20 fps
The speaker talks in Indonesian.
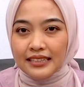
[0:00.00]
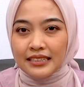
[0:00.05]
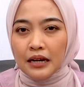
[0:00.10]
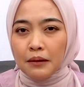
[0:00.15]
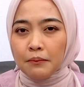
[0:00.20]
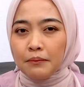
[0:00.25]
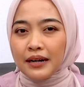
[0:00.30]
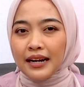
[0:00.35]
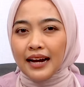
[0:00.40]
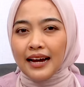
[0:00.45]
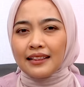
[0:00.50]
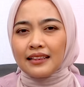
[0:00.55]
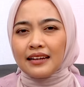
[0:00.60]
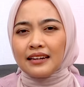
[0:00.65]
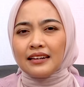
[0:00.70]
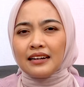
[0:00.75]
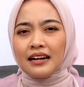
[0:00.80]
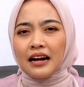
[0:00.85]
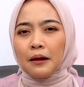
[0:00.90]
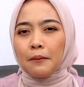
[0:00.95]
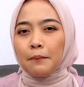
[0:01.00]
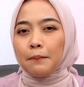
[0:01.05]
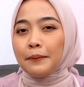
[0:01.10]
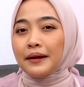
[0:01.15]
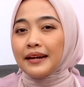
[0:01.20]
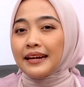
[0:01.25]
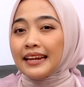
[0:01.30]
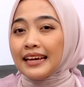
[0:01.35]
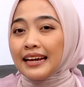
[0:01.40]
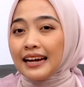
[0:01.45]
yang berkaitan dengan
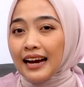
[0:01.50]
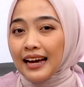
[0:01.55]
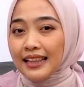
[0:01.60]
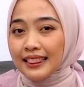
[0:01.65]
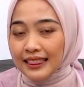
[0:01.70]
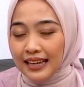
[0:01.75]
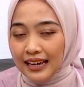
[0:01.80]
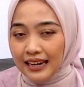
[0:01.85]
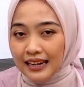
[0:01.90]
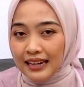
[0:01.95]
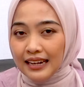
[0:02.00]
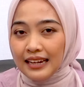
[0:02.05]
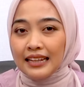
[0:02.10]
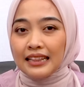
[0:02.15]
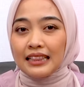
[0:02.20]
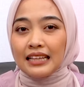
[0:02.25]
peningkatan